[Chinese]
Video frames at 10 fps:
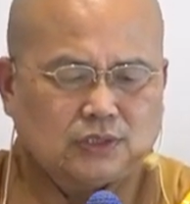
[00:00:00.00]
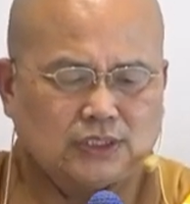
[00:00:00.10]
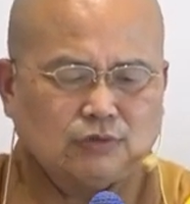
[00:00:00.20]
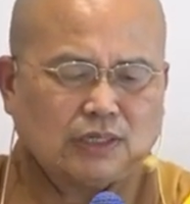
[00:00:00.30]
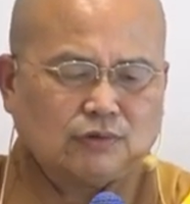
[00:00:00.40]

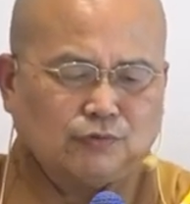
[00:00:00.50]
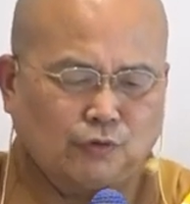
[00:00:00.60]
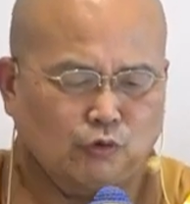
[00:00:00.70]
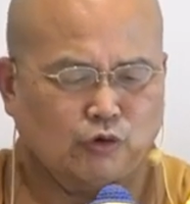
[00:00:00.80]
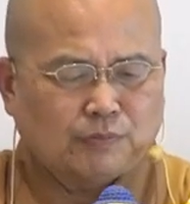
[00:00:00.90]
希望
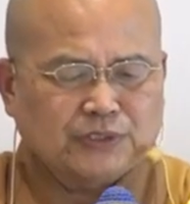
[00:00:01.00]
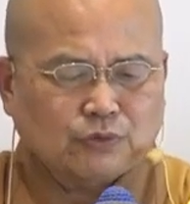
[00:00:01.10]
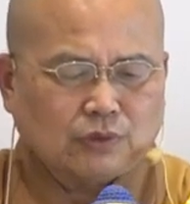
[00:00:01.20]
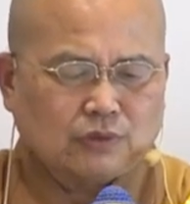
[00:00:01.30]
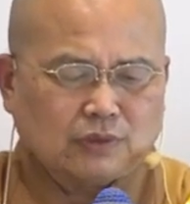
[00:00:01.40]
佛为我们
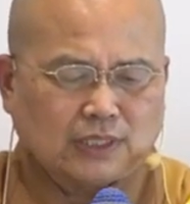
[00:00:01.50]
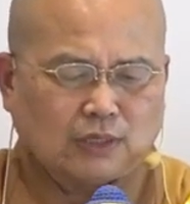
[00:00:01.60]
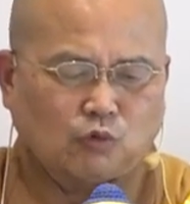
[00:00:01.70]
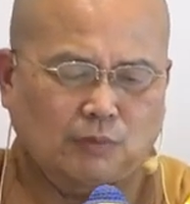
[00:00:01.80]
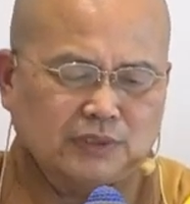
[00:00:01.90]
说，
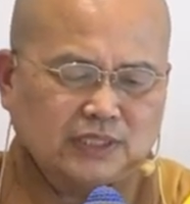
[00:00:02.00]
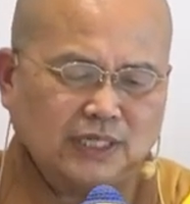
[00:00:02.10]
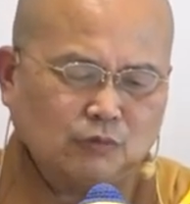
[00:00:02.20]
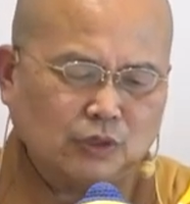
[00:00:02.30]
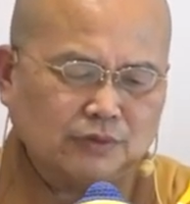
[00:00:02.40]
那我们听